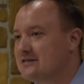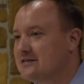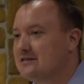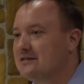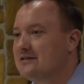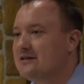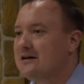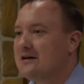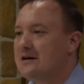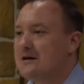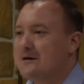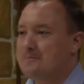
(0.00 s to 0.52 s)

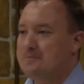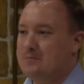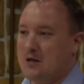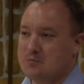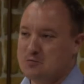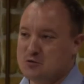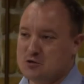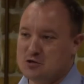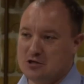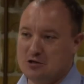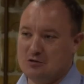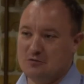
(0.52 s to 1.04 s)
Dzień dobry panie
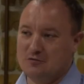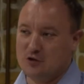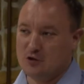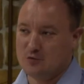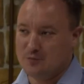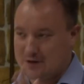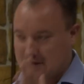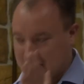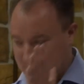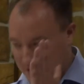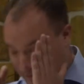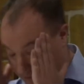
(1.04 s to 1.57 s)
pośle, witam
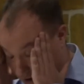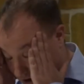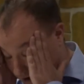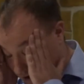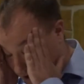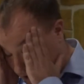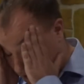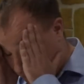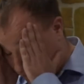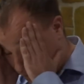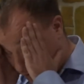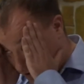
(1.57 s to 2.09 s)
w Kędzinie
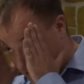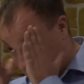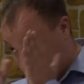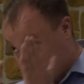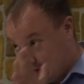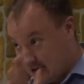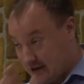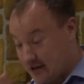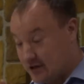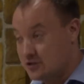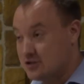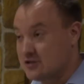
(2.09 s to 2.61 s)
Koźlu.
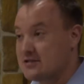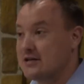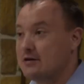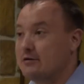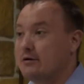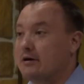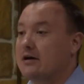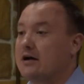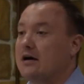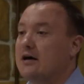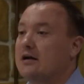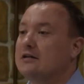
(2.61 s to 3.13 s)
Co pana
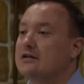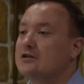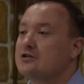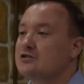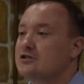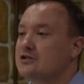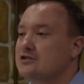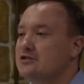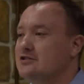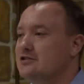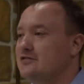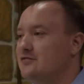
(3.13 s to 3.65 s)
sprowadza
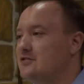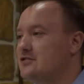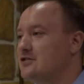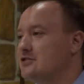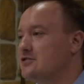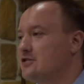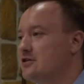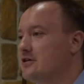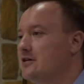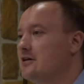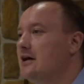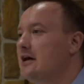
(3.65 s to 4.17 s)
z kolejną
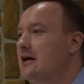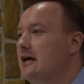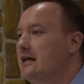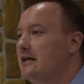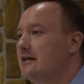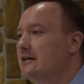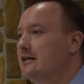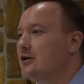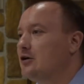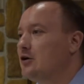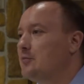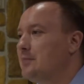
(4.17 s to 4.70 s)
wizytą do
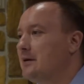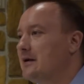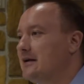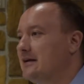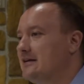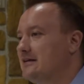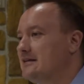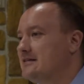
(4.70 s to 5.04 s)
miasta? Czy to